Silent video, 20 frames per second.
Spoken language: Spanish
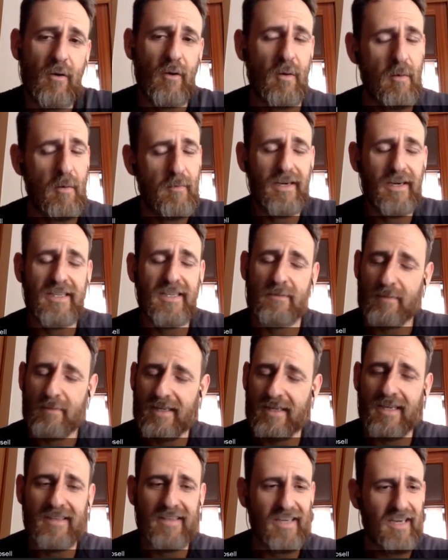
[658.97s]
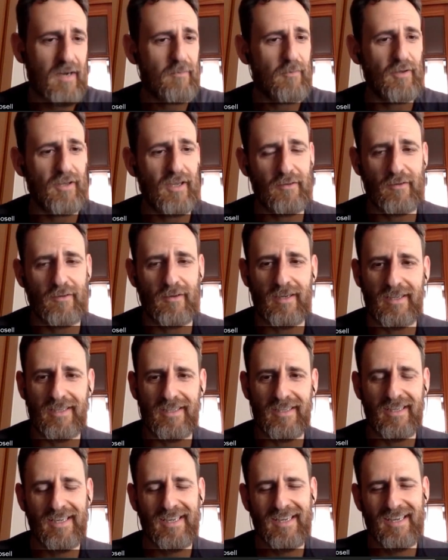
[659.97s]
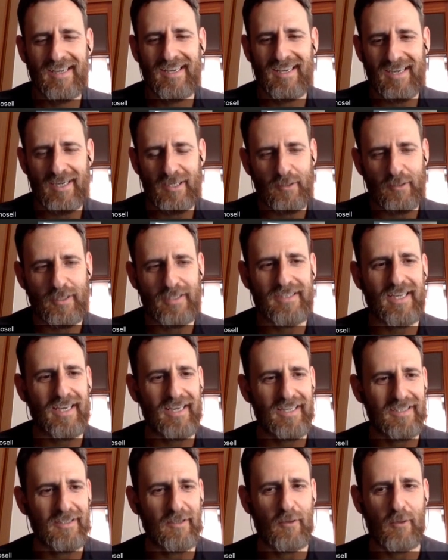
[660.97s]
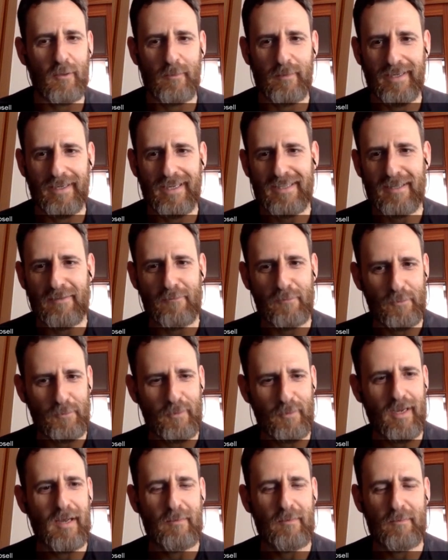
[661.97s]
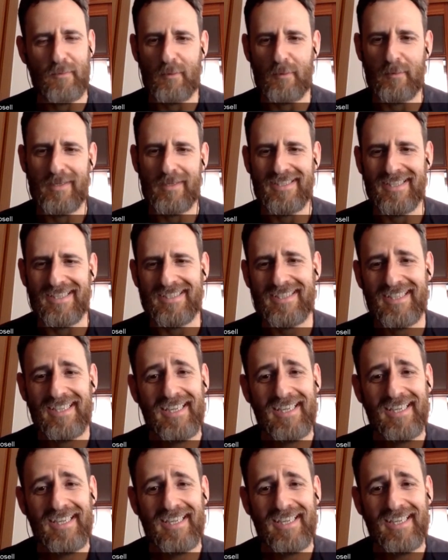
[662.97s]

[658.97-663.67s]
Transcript: como Merck España estén apoyando ahí a esta gente joven y a estas futuras promesas.